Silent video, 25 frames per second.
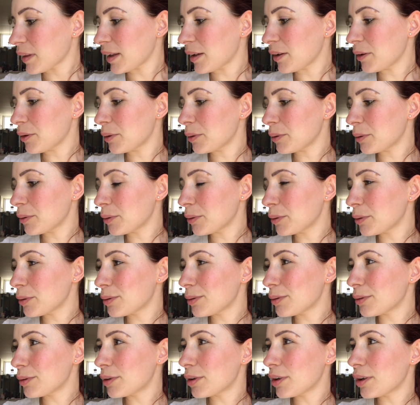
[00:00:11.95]

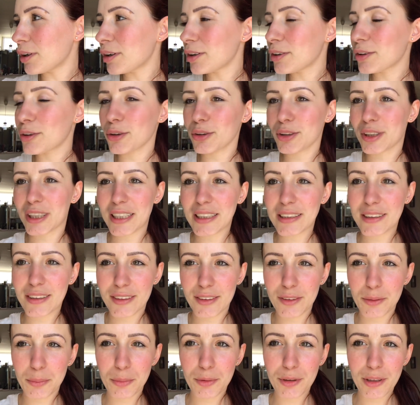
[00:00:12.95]
Eu tô
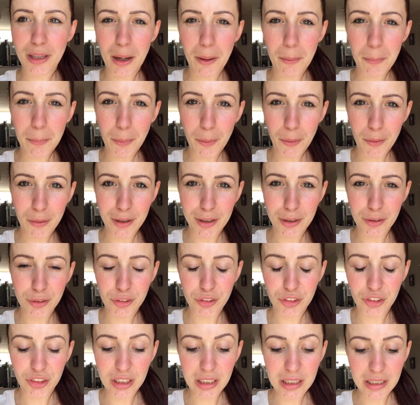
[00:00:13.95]
tentando mudar um pouco a
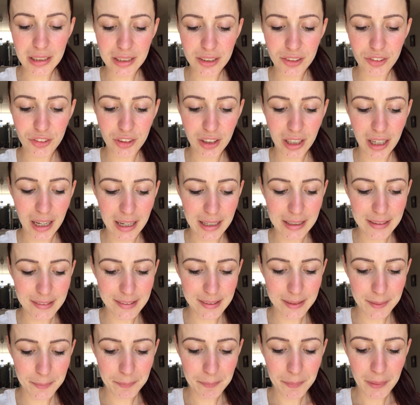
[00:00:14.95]
rotina aqui de
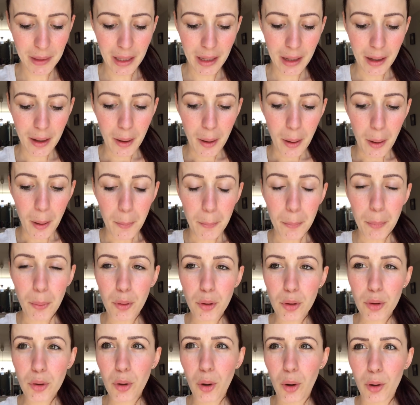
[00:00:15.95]
casa
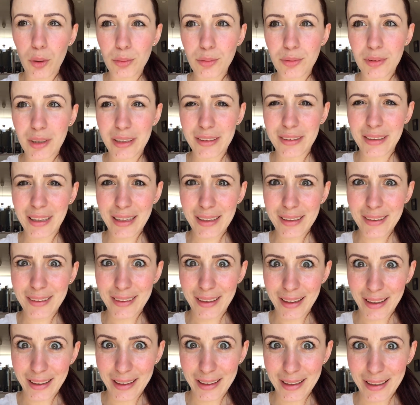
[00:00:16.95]
por conta de
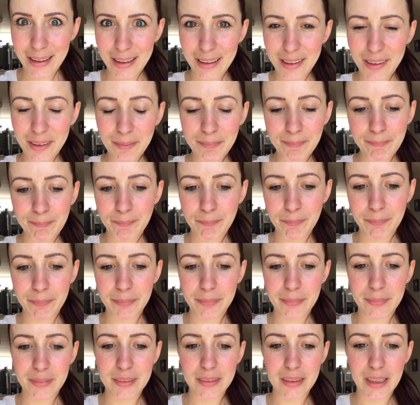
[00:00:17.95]
que,
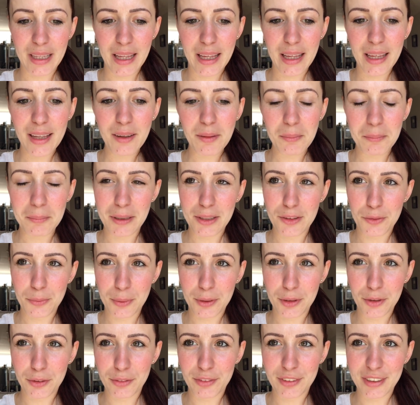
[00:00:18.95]
né, mais
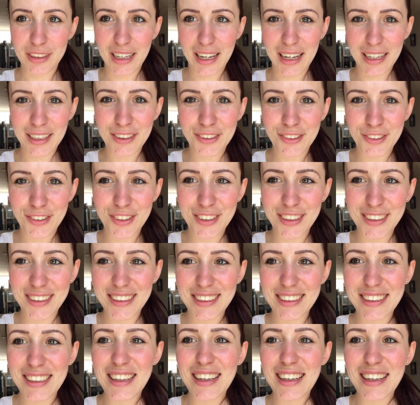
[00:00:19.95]
uma novidade.